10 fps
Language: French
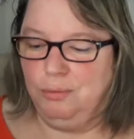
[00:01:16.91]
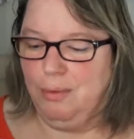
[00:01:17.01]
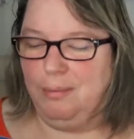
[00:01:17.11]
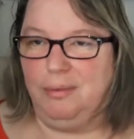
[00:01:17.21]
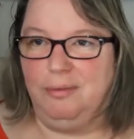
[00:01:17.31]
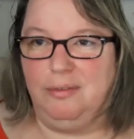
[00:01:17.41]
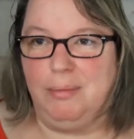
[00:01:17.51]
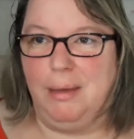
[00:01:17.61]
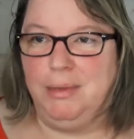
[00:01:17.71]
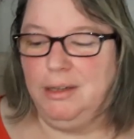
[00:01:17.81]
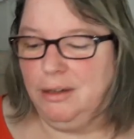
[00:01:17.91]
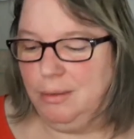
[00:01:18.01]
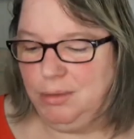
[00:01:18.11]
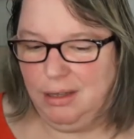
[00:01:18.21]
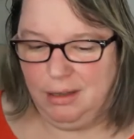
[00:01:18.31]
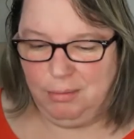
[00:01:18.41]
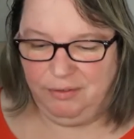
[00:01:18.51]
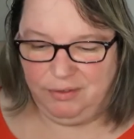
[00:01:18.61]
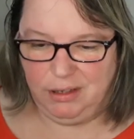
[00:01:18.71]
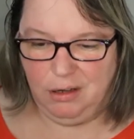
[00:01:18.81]
ma, meilleure amie et ma
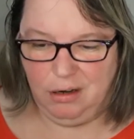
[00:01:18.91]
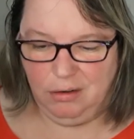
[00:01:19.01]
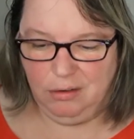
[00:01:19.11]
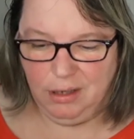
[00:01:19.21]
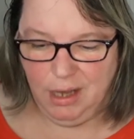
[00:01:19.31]
filleule